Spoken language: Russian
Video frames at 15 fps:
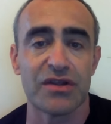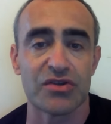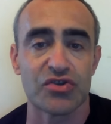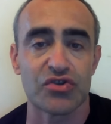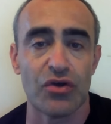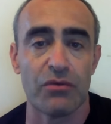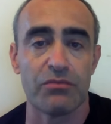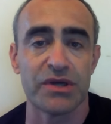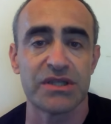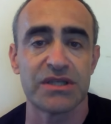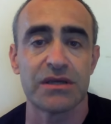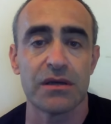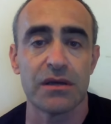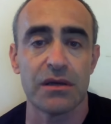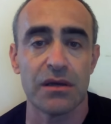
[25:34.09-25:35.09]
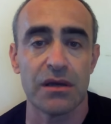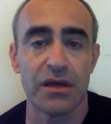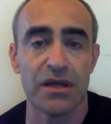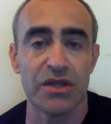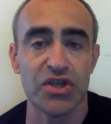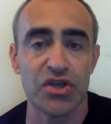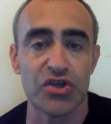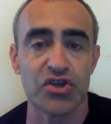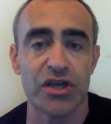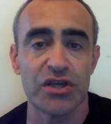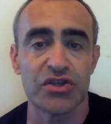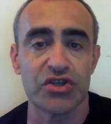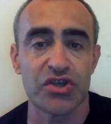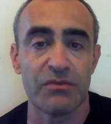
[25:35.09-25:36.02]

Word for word: должно быть э, ниже,